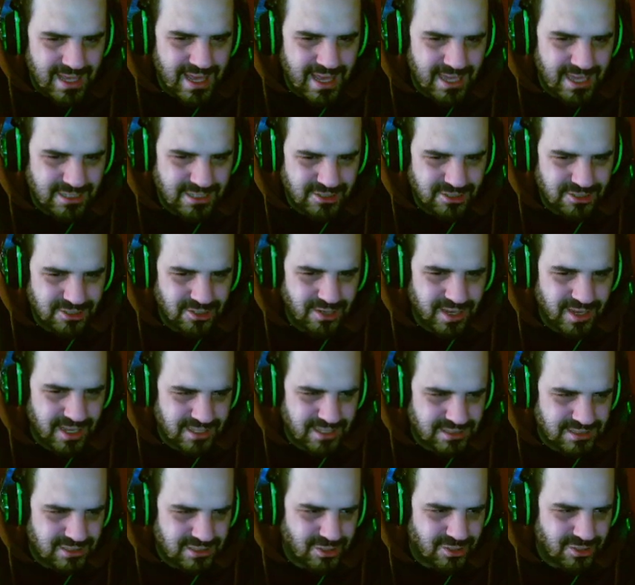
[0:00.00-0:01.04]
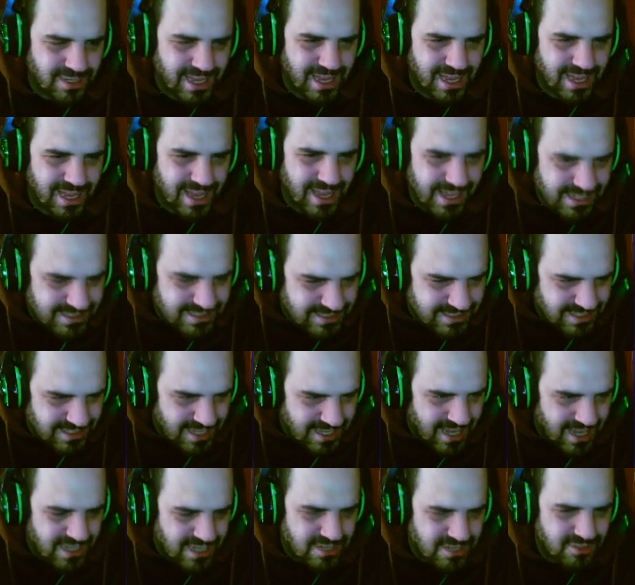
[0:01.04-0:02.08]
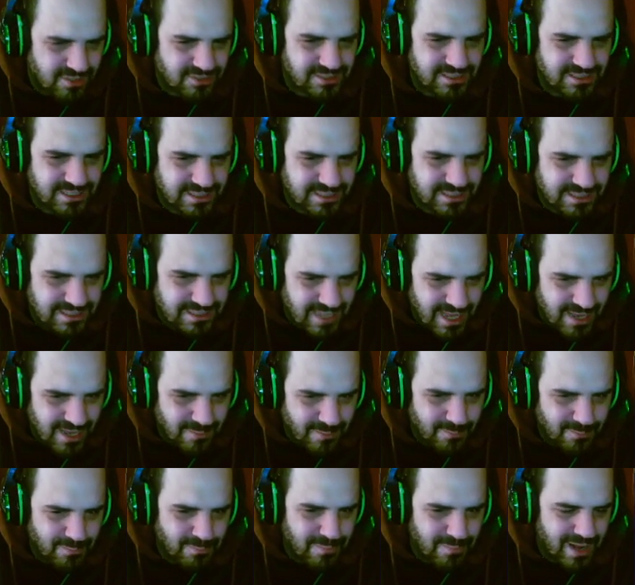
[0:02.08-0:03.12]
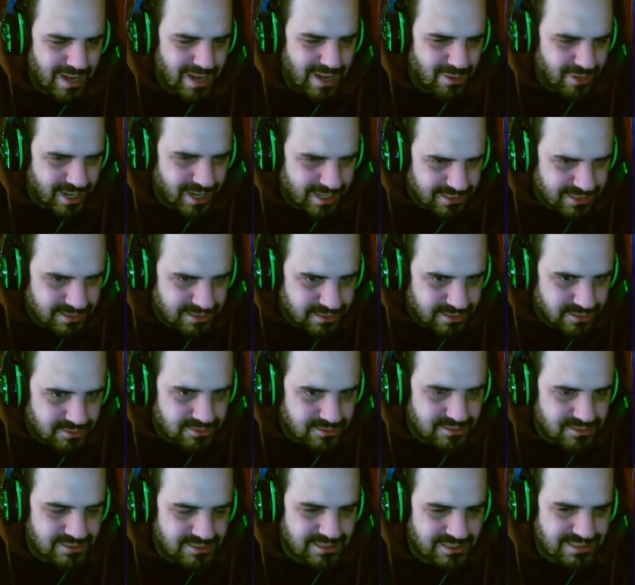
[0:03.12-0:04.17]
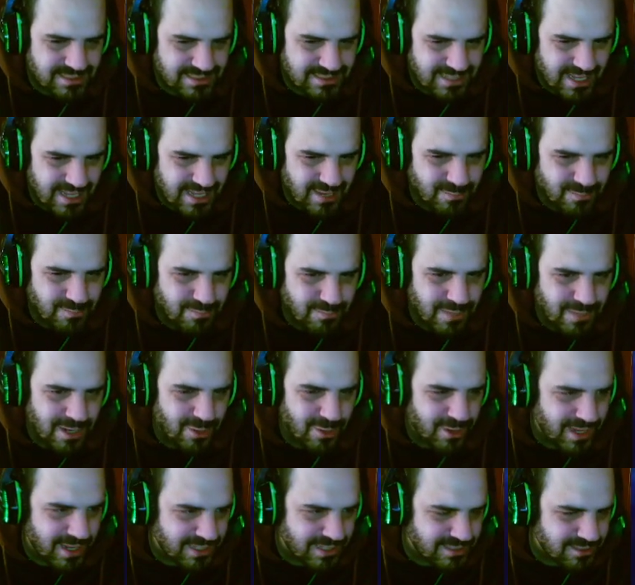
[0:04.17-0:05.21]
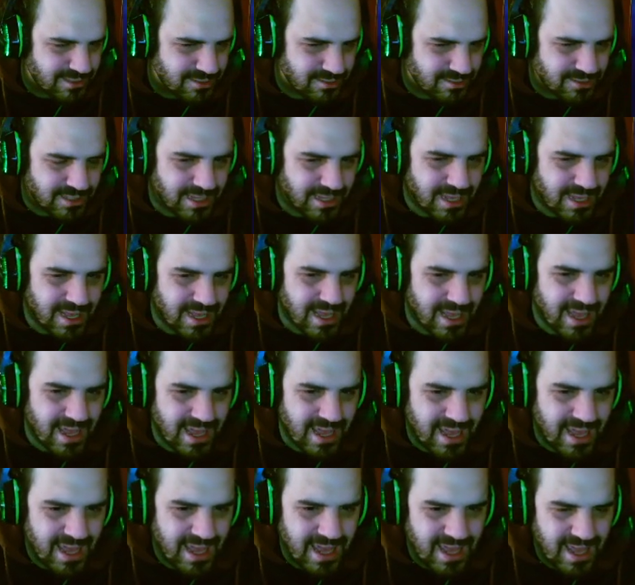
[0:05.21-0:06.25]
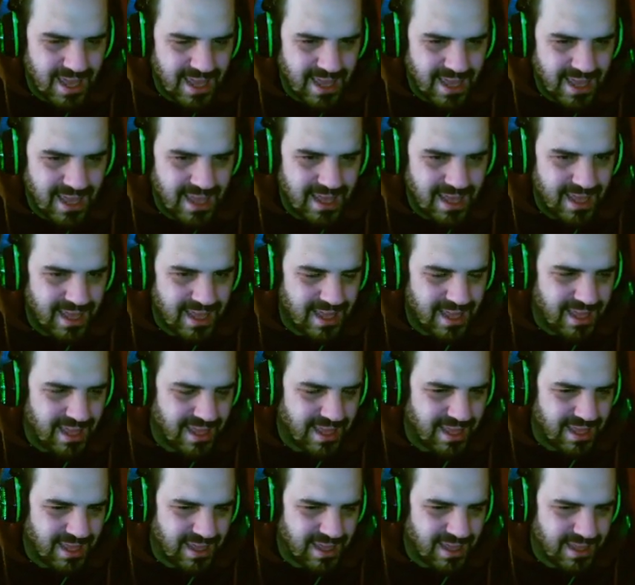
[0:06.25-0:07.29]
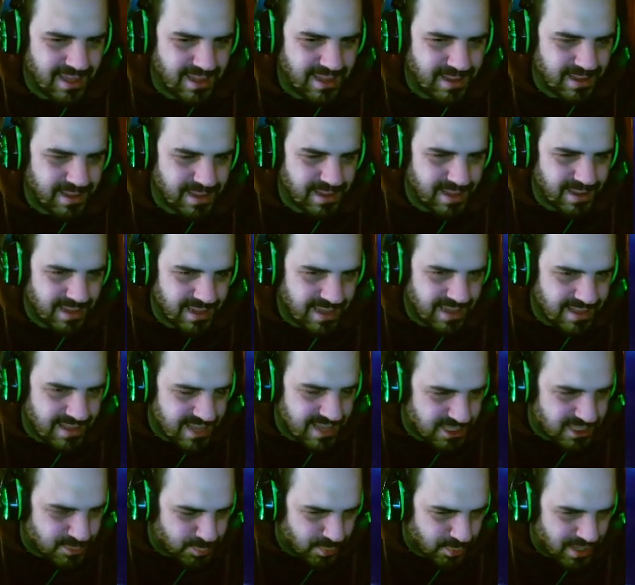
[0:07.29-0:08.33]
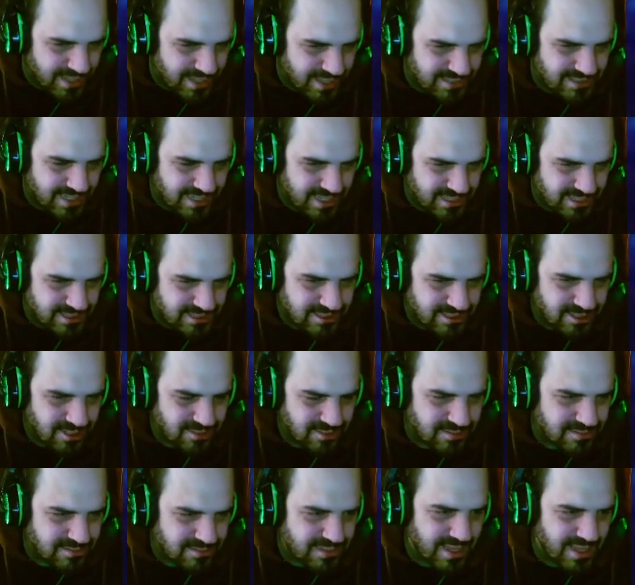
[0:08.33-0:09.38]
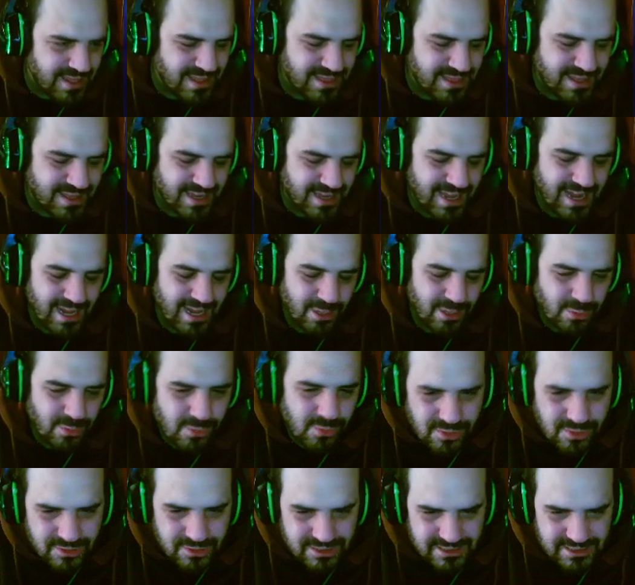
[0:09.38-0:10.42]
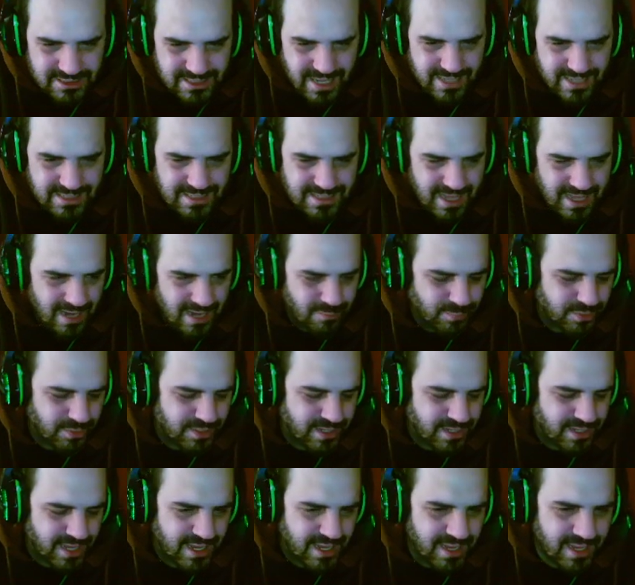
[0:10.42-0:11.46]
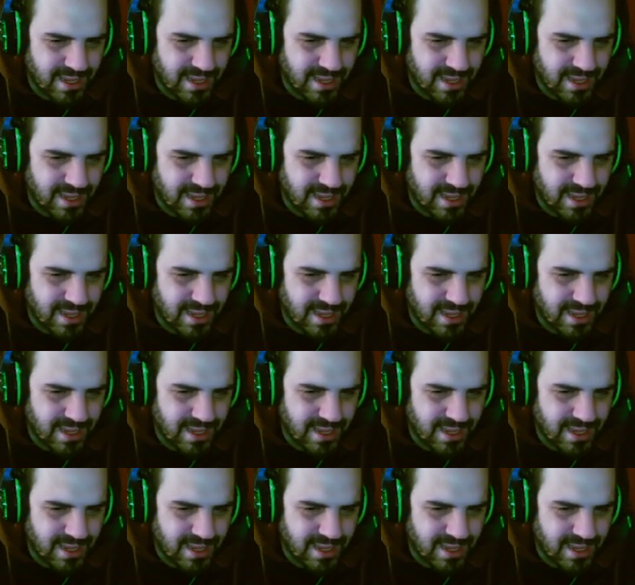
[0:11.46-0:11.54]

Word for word: eso es lo que este año se está valorando, se está valorando. Eh, y después de esto, que dice que le gusta y tal, porque